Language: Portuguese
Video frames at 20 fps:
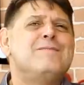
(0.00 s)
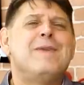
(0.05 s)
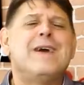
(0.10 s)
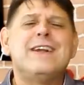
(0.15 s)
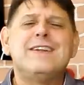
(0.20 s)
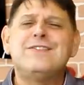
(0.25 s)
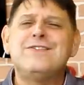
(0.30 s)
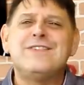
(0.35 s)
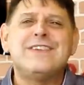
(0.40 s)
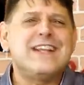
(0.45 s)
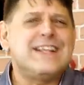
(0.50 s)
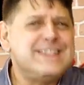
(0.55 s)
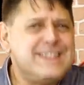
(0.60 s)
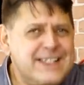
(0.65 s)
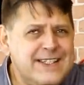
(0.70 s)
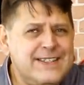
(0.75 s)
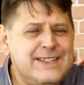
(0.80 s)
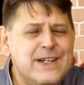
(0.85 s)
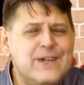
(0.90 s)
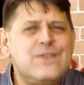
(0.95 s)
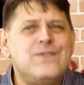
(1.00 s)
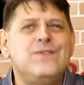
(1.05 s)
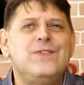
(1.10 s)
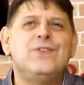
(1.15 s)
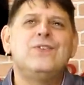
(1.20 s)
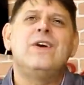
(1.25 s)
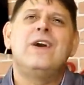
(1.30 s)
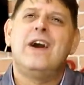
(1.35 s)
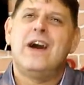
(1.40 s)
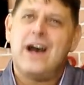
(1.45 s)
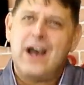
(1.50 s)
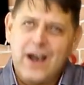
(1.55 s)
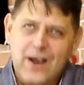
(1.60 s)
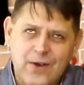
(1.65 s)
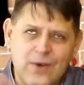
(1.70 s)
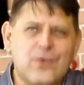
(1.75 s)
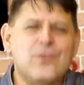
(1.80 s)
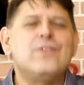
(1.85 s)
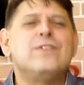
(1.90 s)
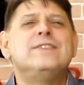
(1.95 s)
Márcio, gratidão, viu? A
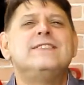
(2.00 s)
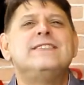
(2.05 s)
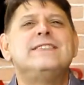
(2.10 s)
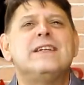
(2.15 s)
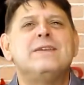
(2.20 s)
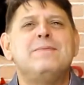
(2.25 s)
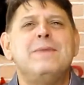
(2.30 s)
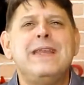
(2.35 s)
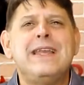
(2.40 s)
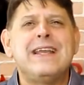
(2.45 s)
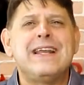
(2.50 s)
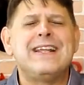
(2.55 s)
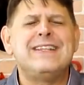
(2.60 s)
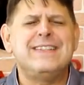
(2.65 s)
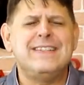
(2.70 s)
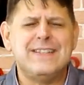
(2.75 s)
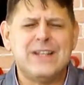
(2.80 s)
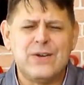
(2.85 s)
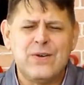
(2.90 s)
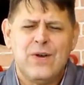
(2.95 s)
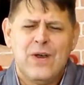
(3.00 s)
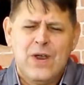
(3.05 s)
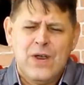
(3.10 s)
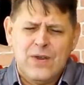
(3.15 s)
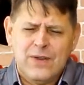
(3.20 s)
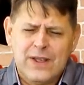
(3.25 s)
Rose também, gratidão.